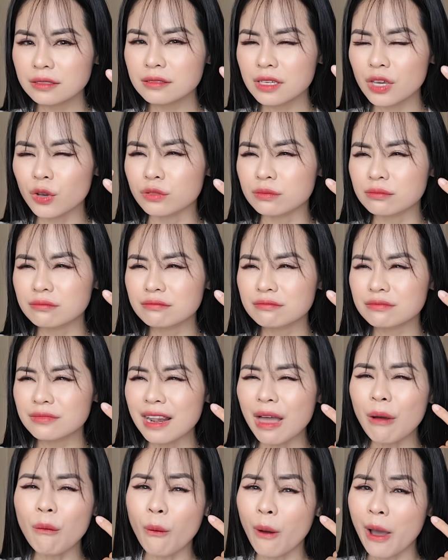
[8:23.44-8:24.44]
kiểu
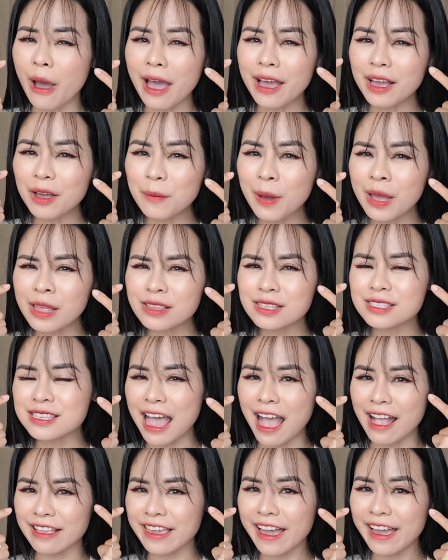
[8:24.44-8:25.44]
lão hóa các bạn
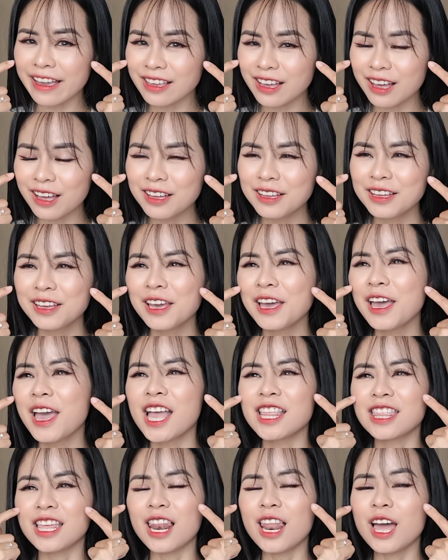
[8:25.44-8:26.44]
già nhanh á
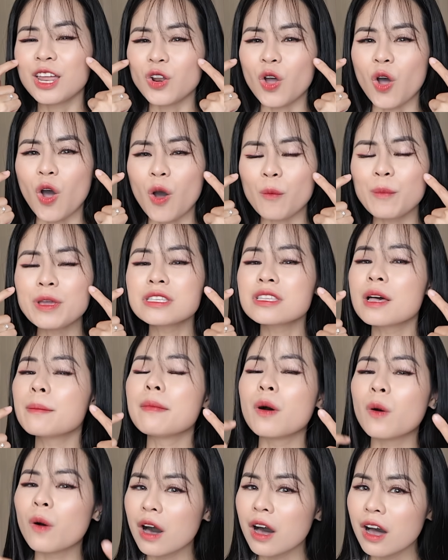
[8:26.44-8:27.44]
thế là nó bị sậm
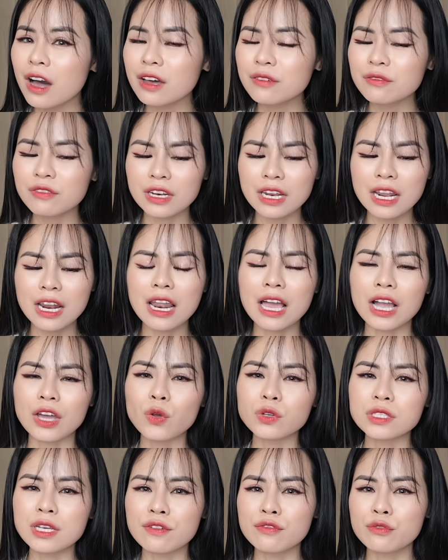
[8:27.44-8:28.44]
màu hơn vậy nên là cái
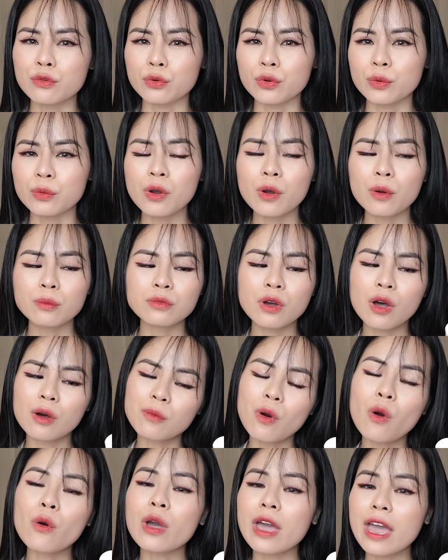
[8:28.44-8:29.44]
độ che phủ cũng không
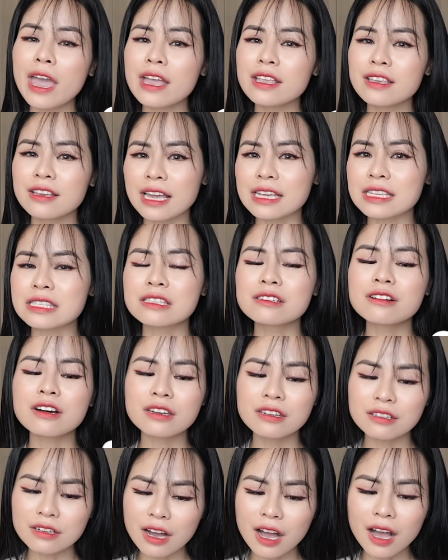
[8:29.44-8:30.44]
không ok như ngày xưa
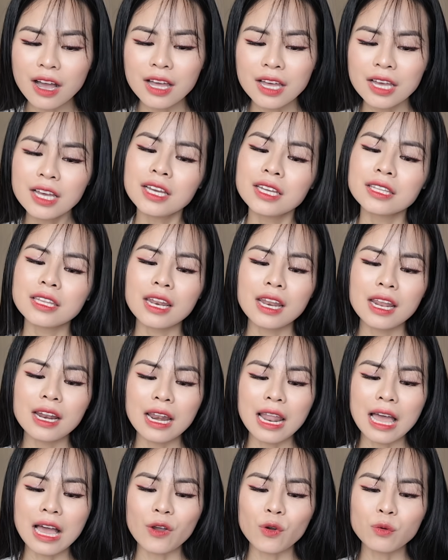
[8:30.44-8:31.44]
nữa thế nên
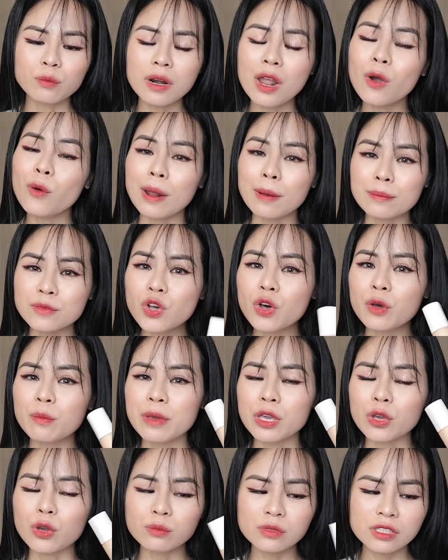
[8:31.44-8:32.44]
là cũng lâu lắm rồi
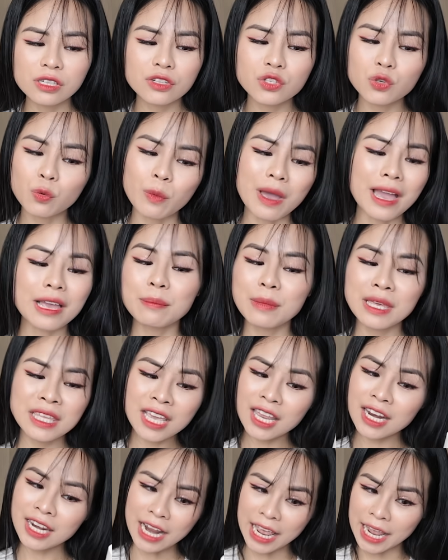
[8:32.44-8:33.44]
mình cũng chưa sùng hạnh mỹ
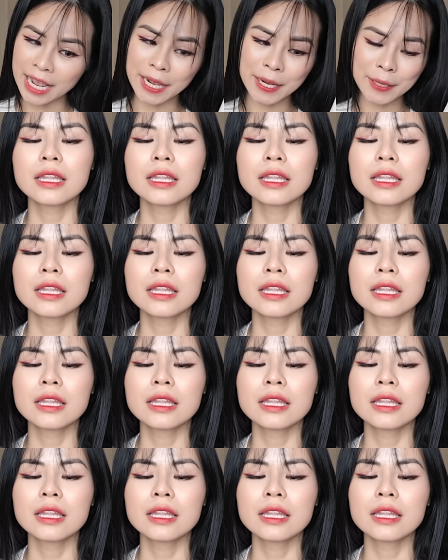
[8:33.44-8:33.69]
nhân này